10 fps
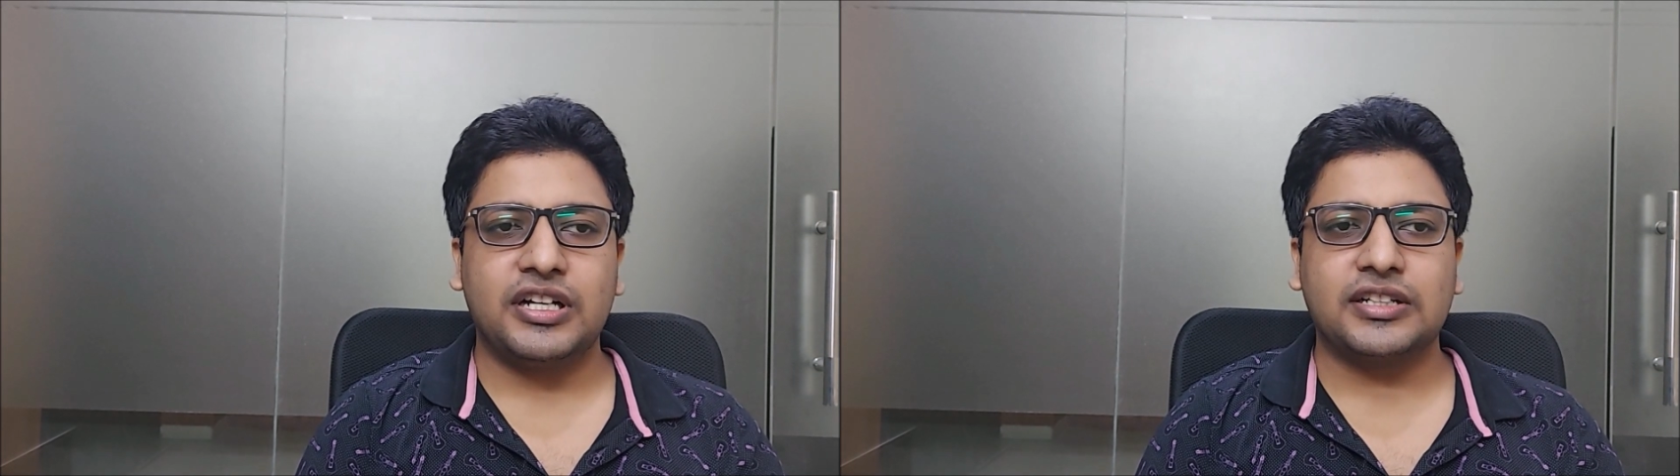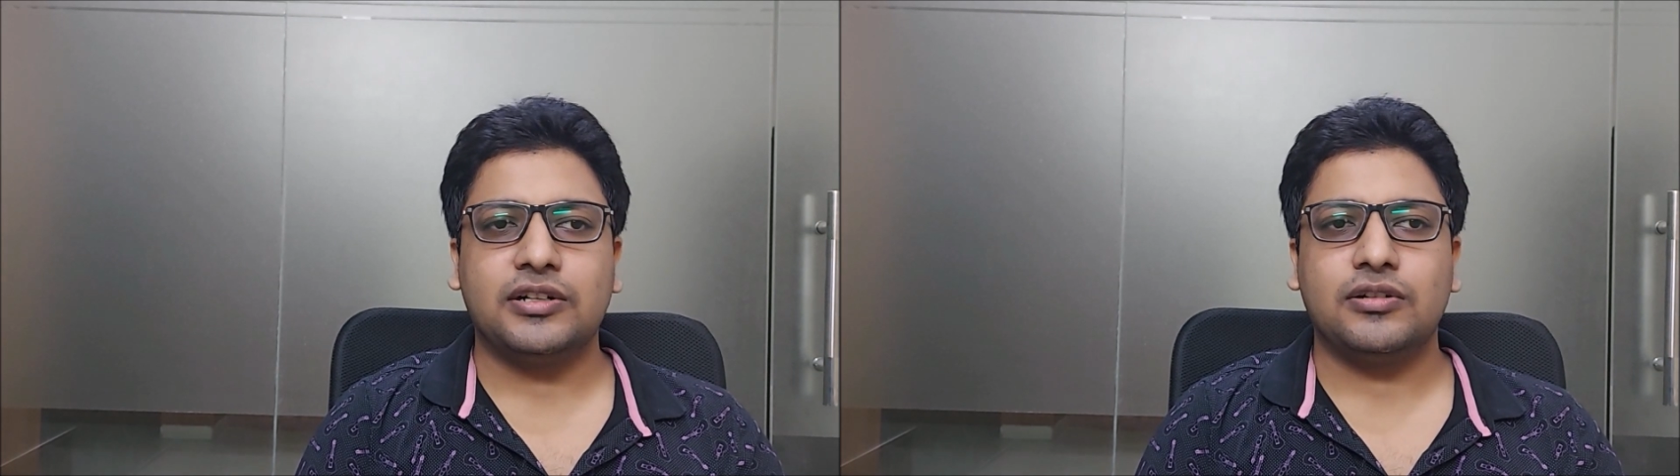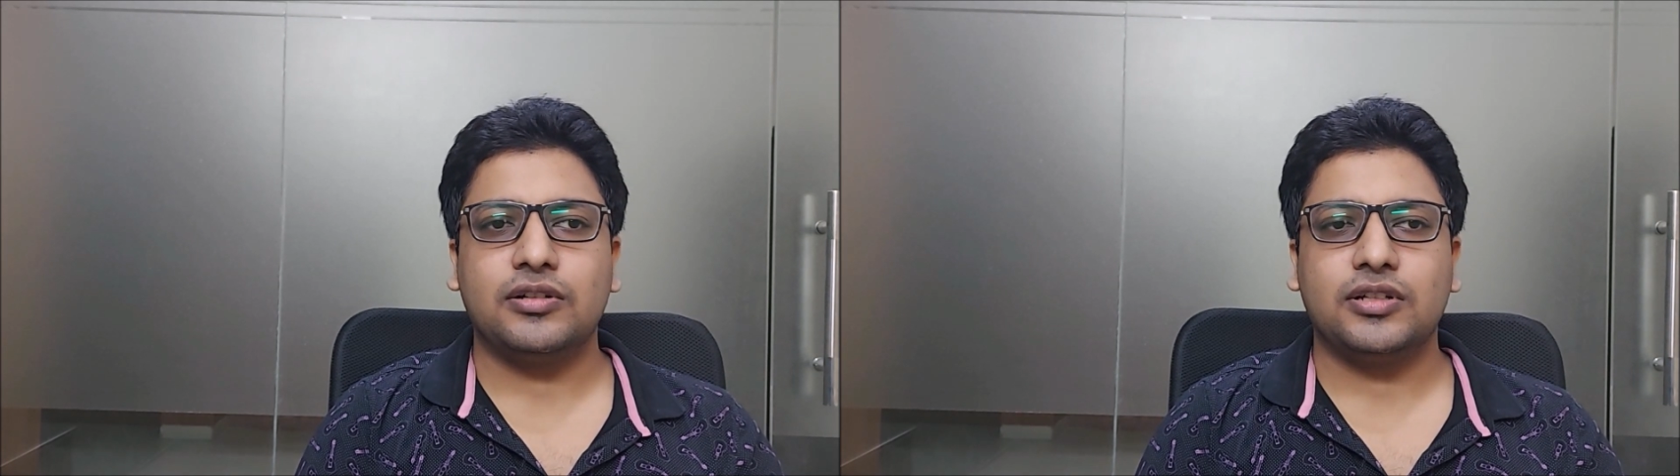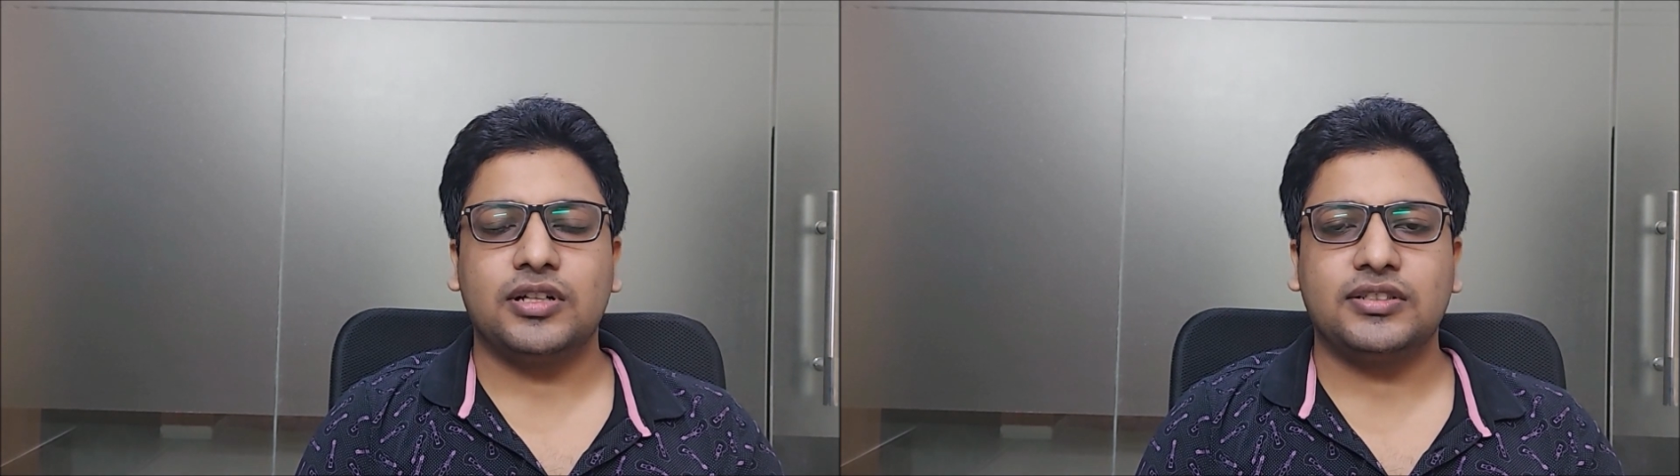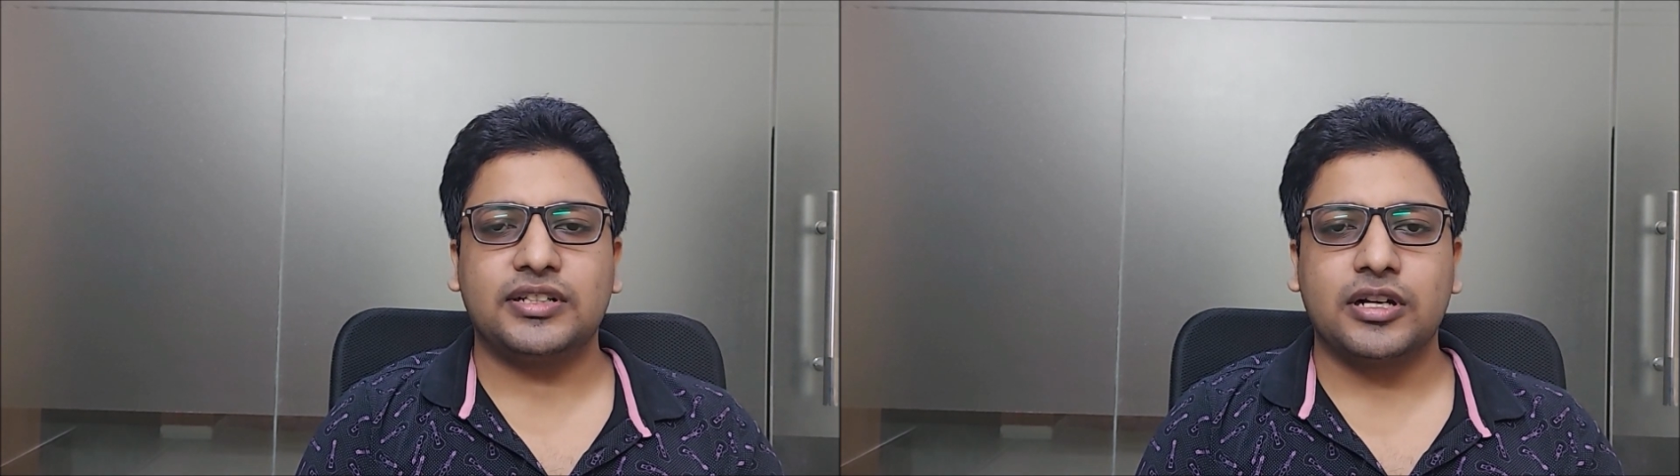
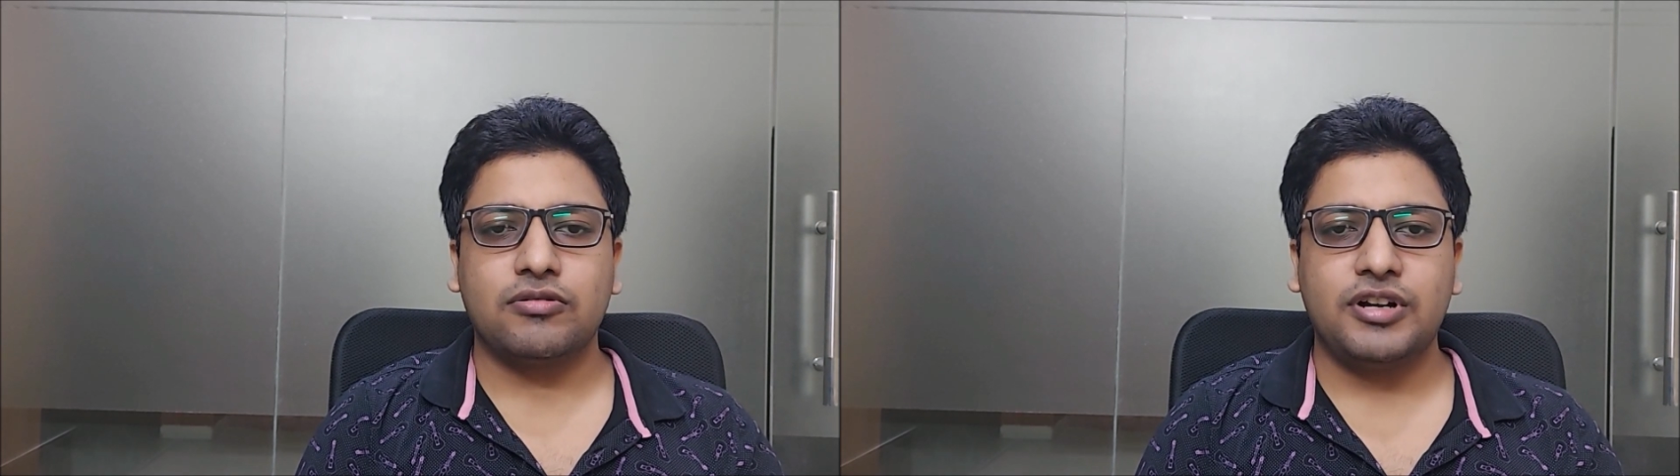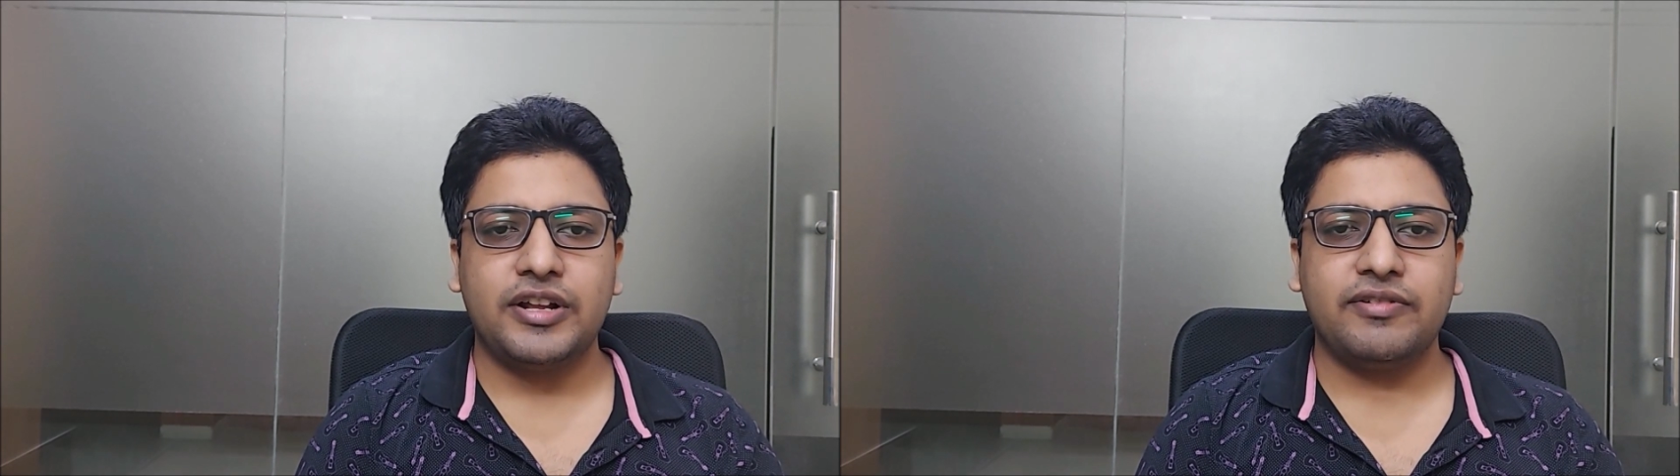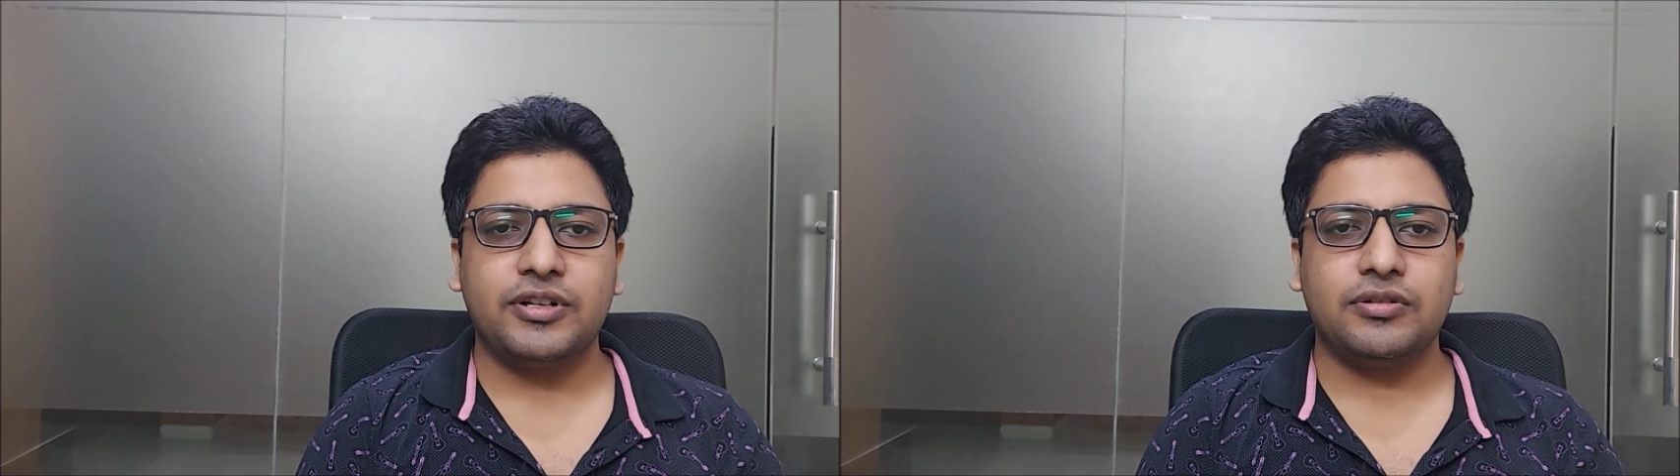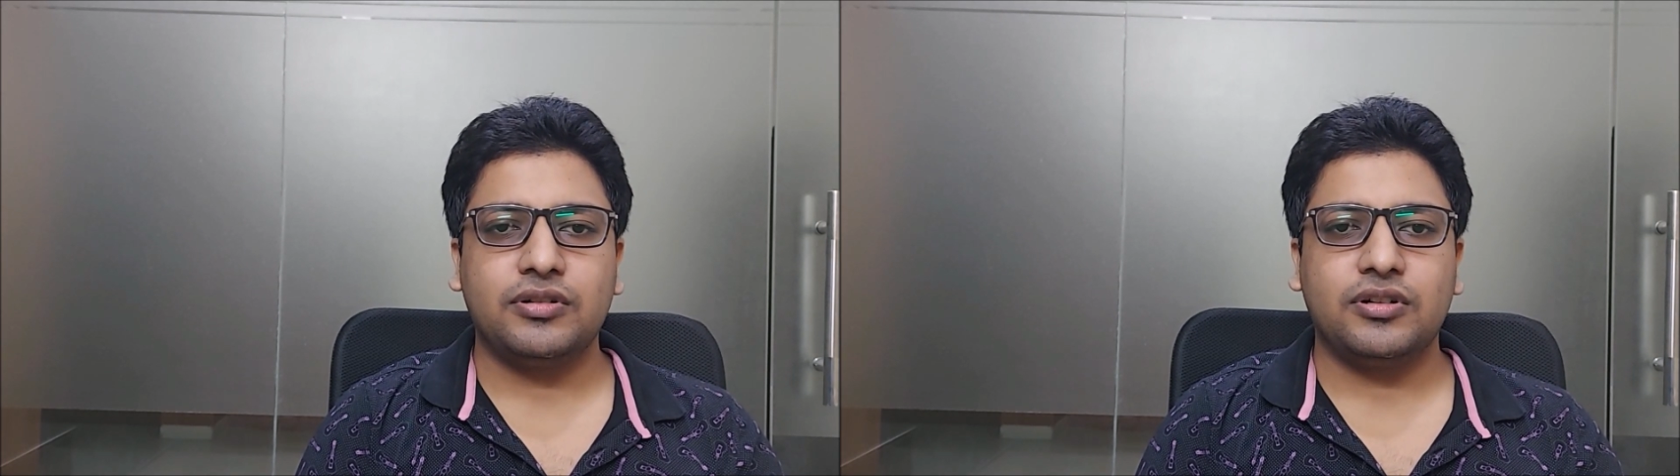द्वारका सेक्टर ट्वेंटी वन